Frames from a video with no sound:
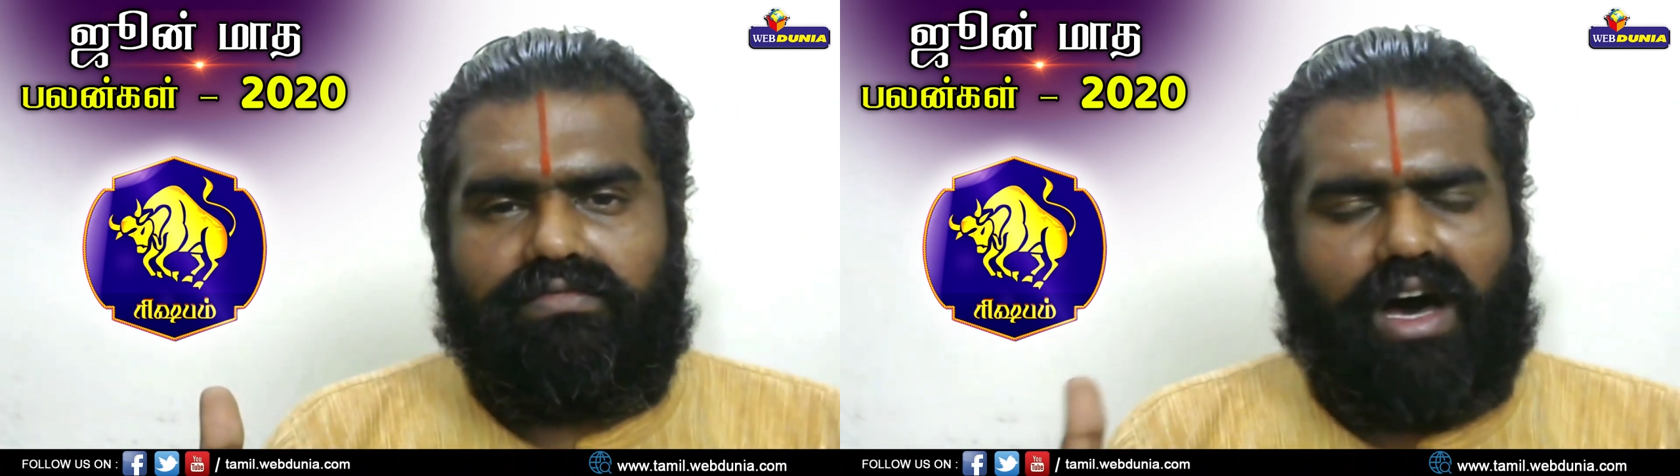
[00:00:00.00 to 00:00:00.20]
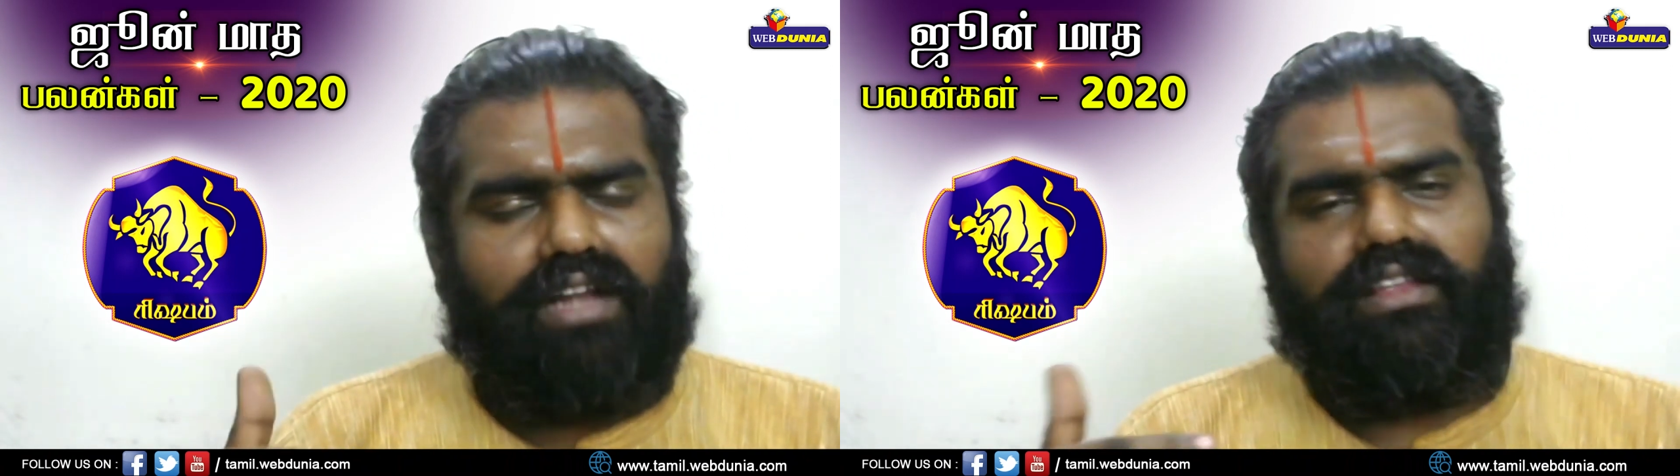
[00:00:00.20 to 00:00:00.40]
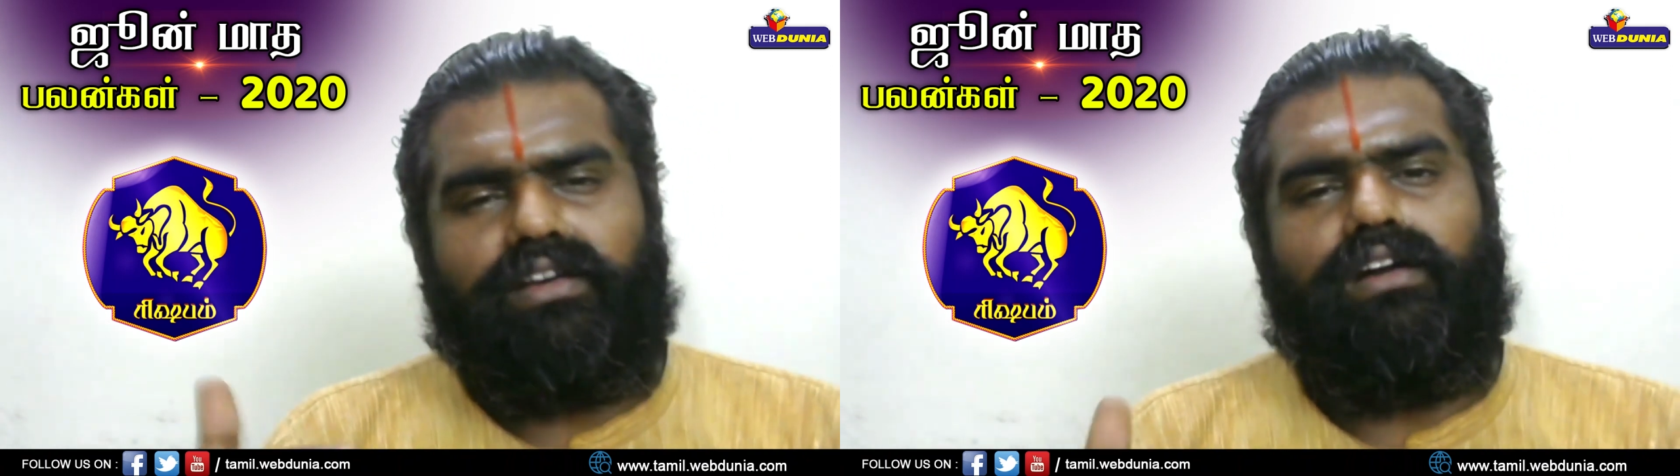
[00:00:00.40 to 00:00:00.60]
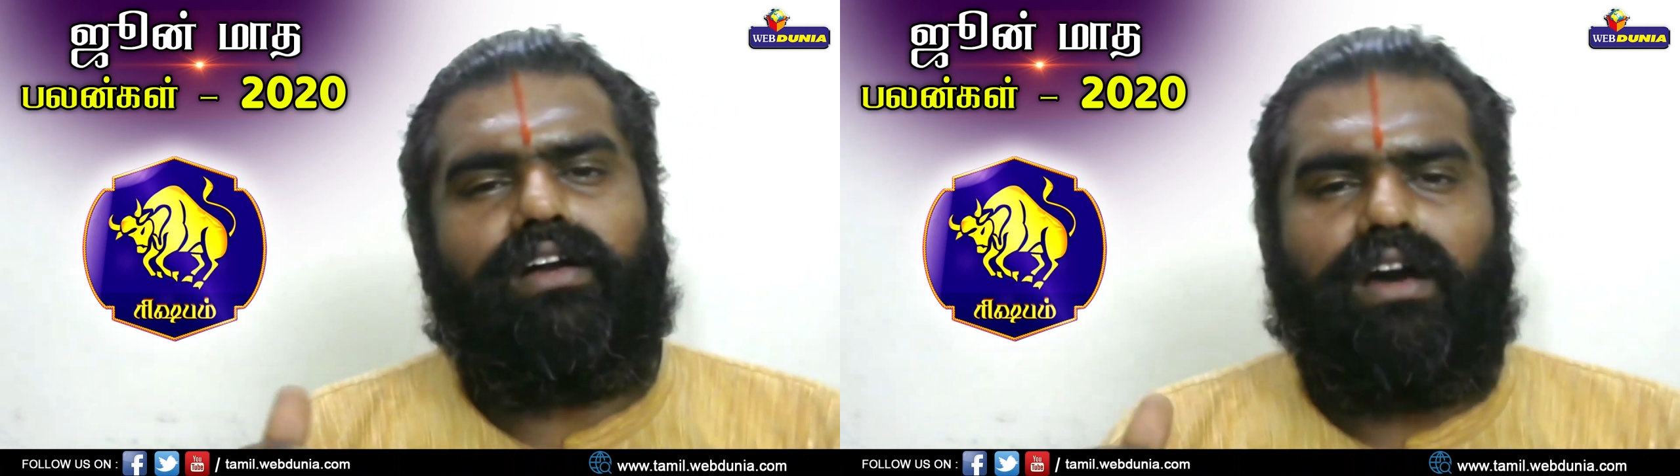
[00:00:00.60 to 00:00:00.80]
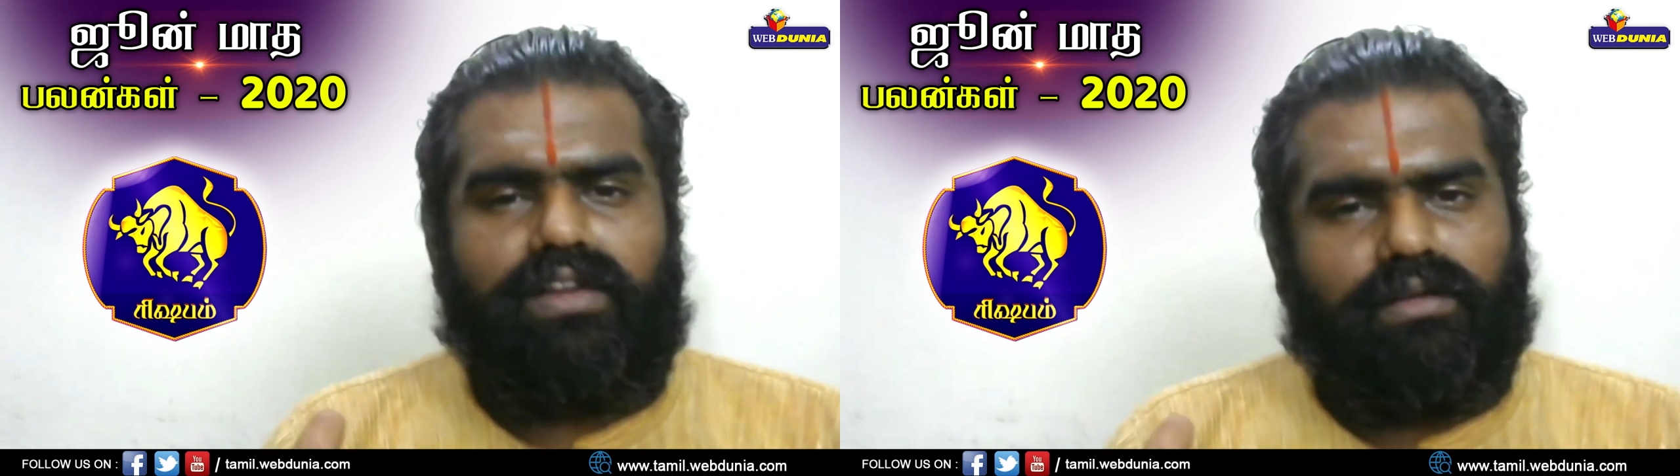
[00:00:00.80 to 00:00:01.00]

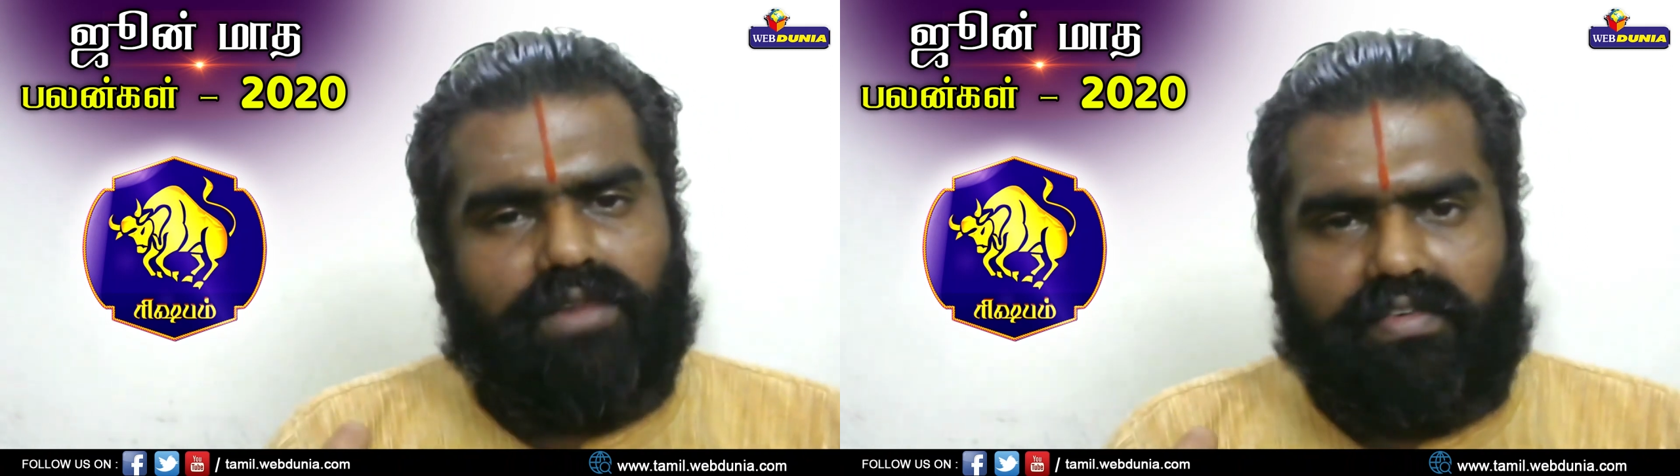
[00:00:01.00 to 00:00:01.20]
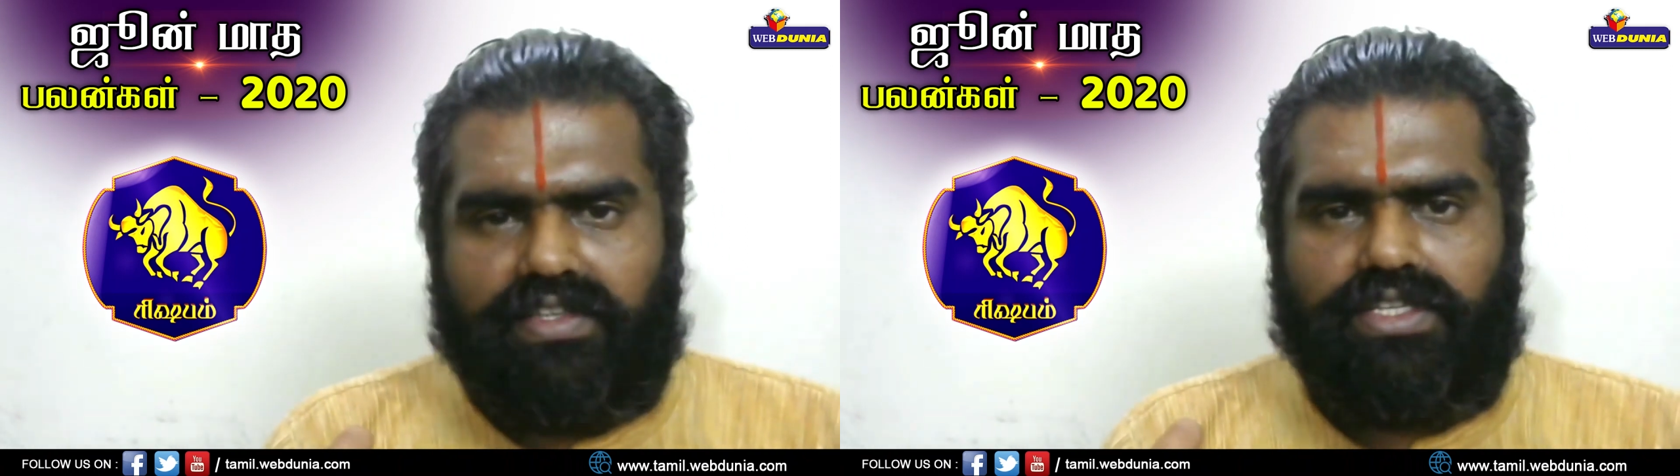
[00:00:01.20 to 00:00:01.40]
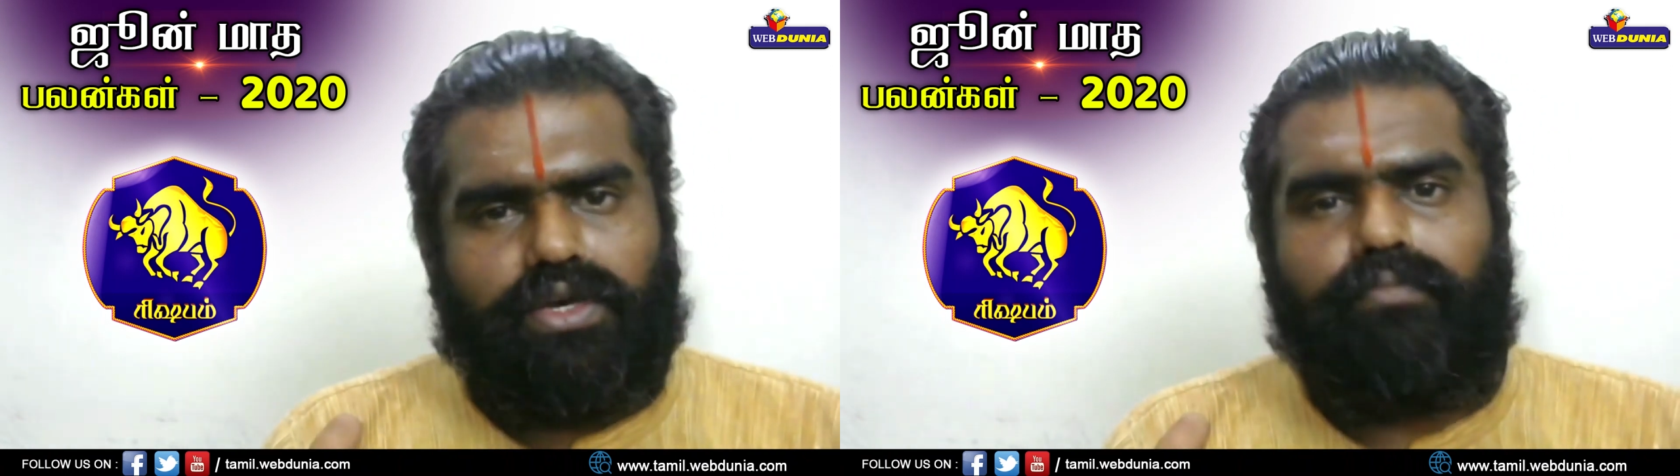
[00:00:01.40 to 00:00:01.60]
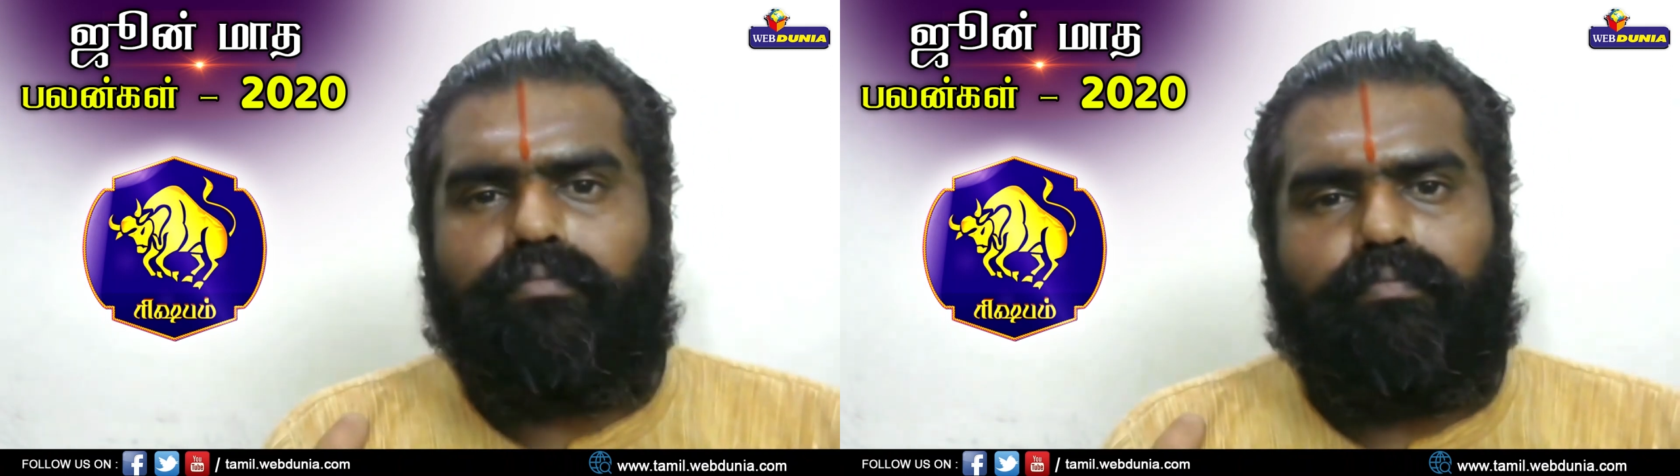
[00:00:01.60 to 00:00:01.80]
வார்த்தைகளில் கவனம் அவசியம்